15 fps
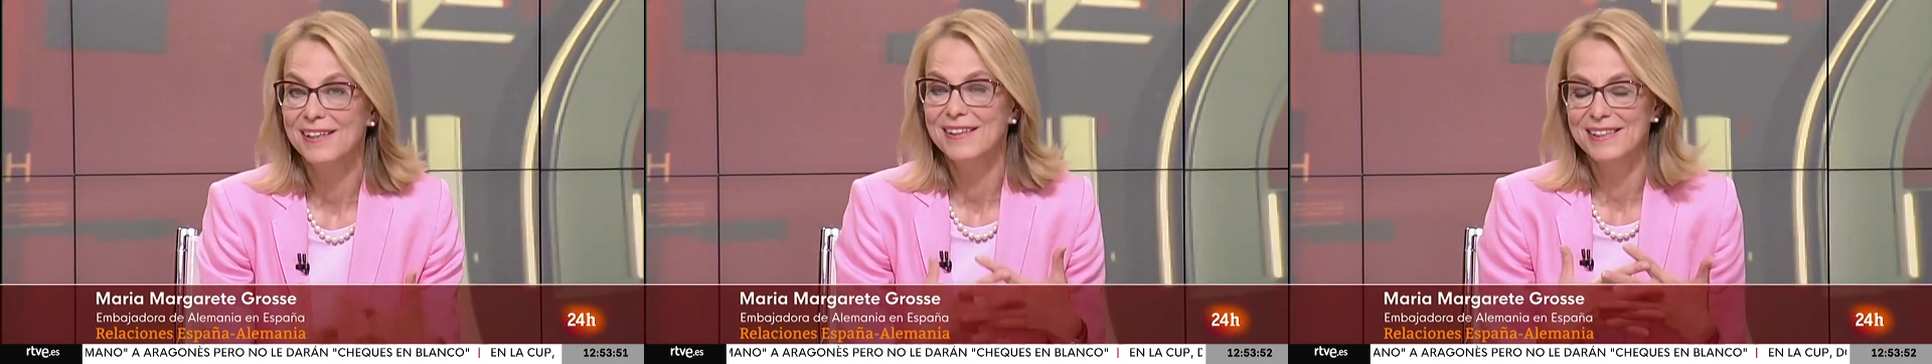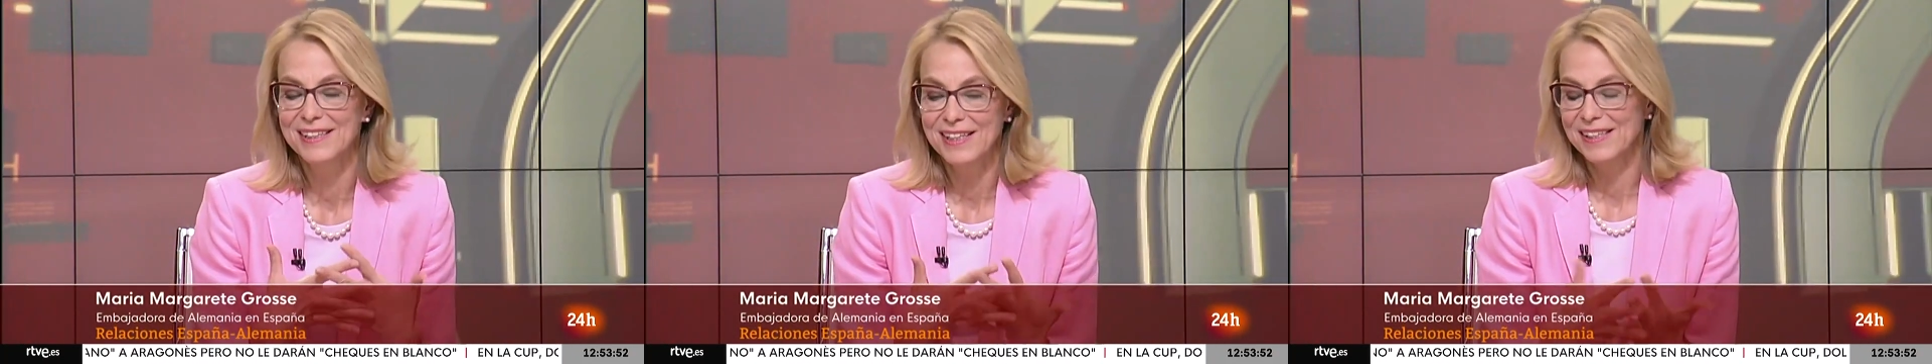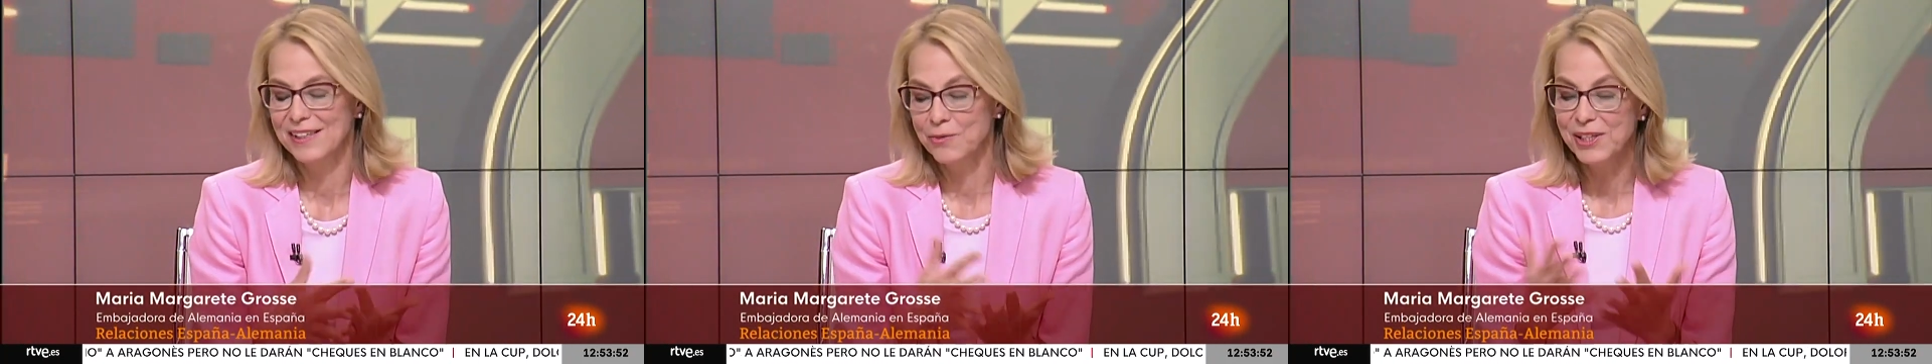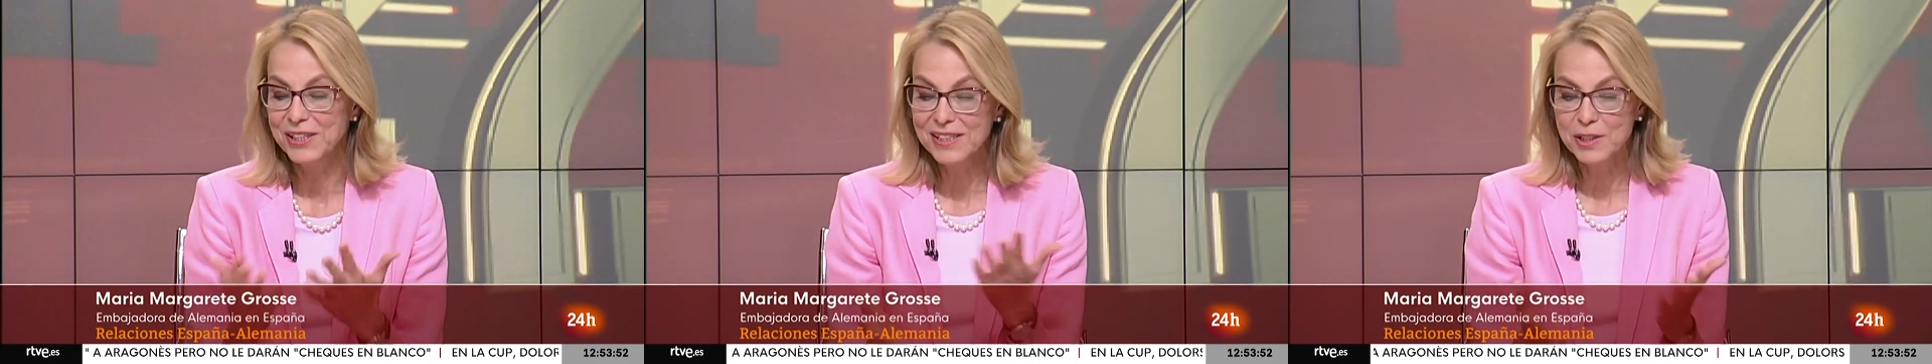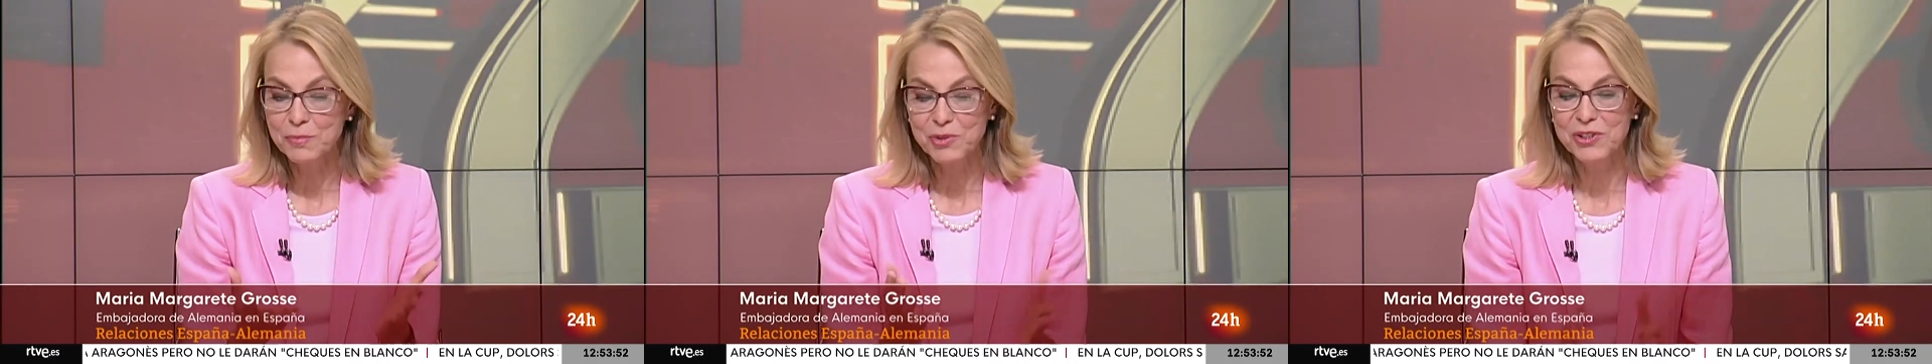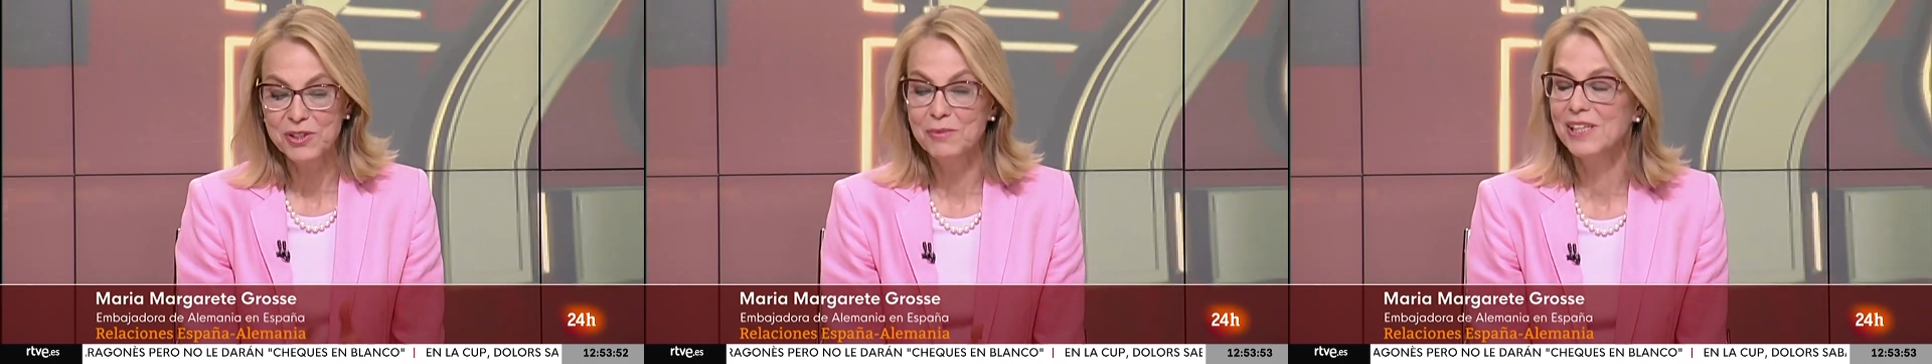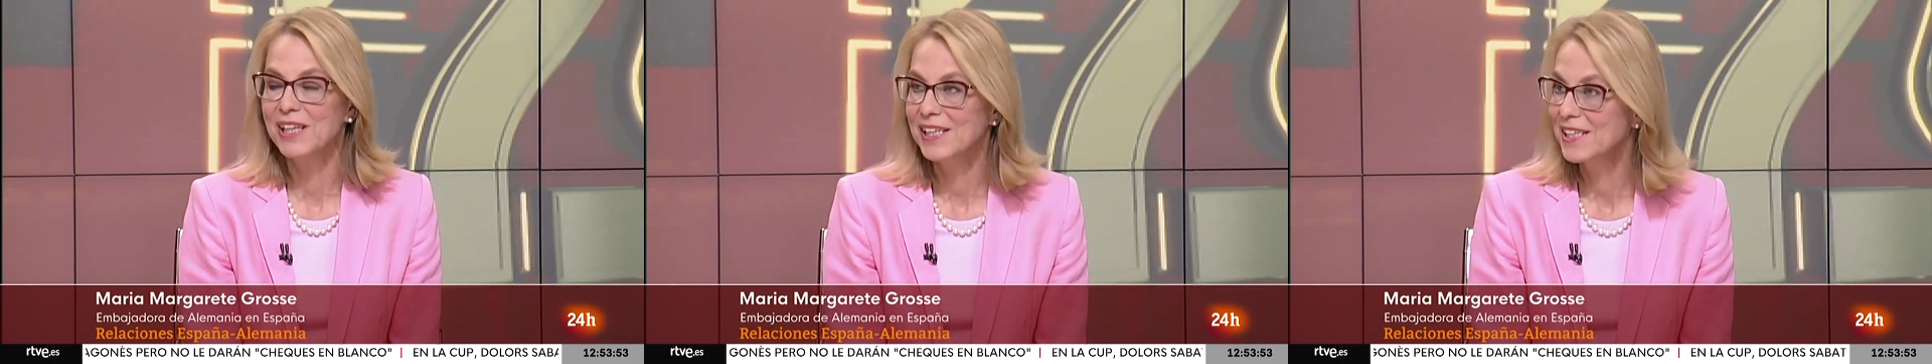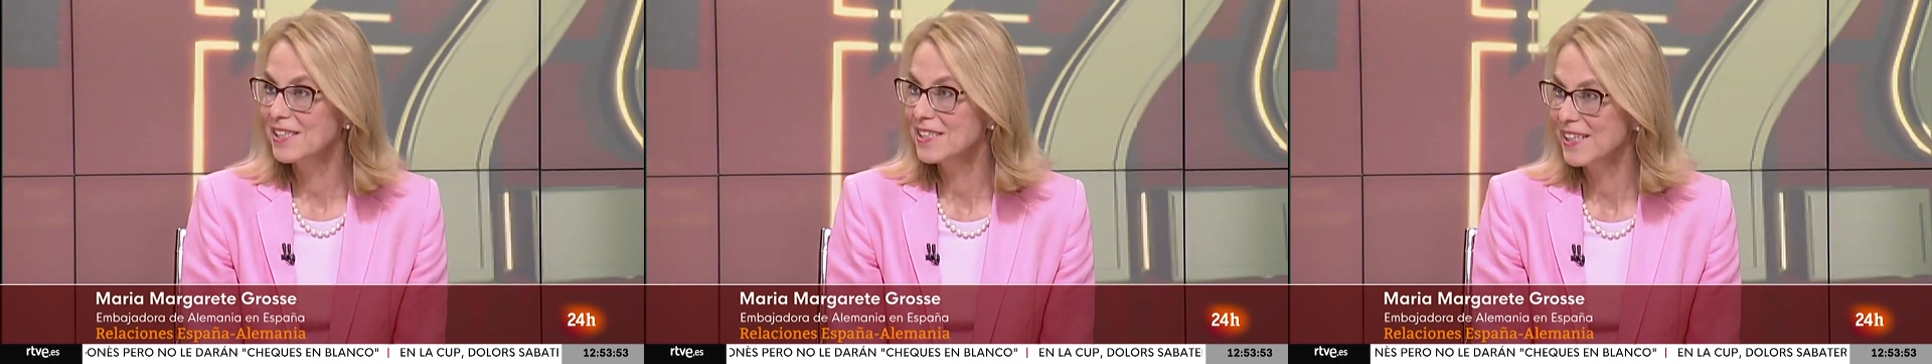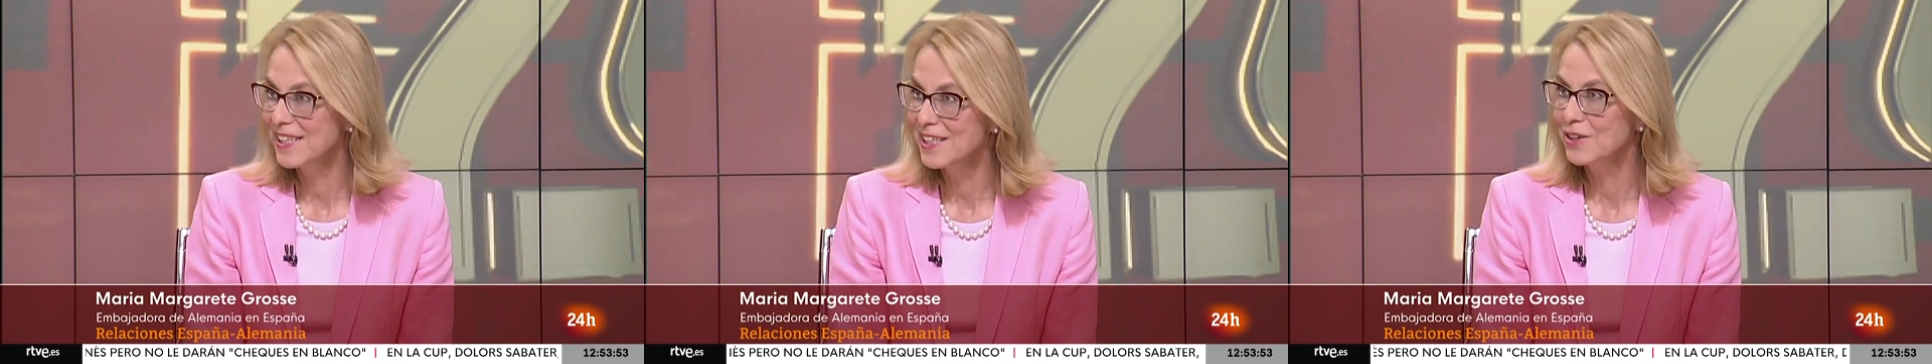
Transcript: eh, cuántas posibilidades hay